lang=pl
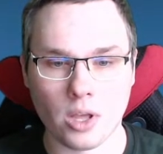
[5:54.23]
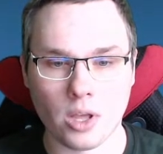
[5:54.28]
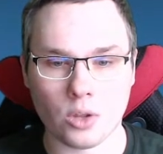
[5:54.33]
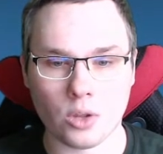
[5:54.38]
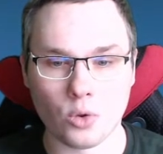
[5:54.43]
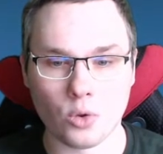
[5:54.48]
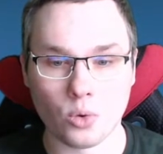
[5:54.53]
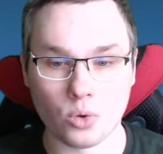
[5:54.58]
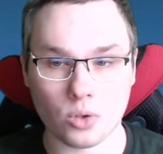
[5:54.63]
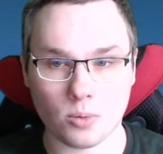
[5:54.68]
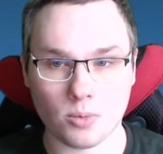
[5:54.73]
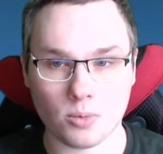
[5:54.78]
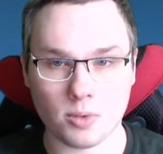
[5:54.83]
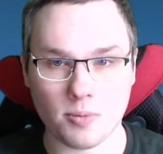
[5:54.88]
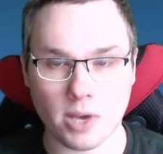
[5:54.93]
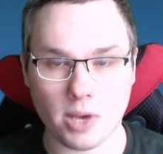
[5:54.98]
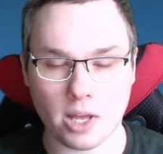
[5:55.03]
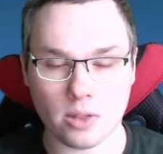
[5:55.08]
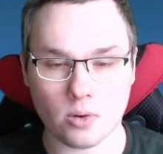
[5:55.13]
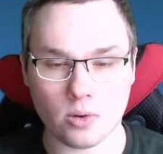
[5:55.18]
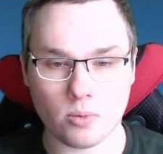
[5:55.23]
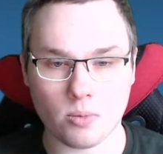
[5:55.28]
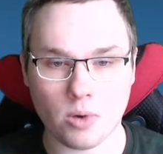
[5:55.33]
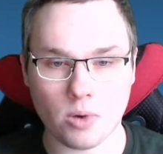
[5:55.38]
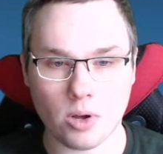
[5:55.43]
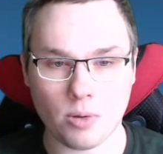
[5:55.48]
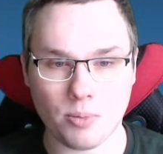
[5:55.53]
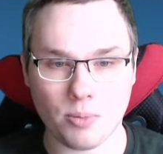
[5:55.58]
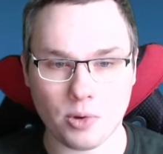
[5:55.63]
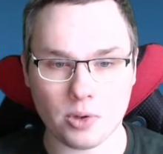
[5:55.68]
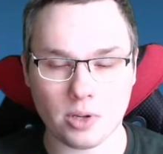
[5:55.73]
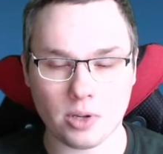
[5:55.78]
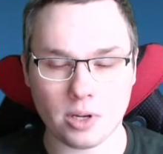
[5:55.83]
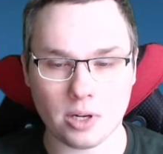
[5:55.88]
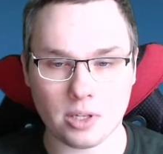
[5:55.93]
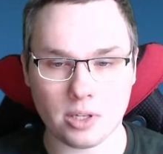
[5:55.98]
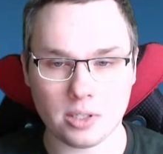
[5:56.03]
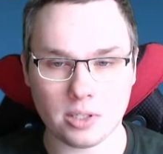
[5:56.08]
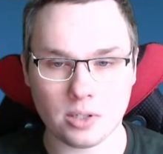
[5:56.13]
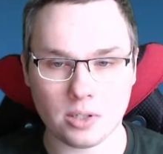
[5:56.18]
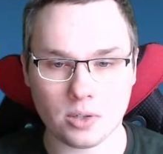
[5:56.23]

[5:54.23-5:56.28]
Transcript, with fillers: dużą zmianą, bo teraz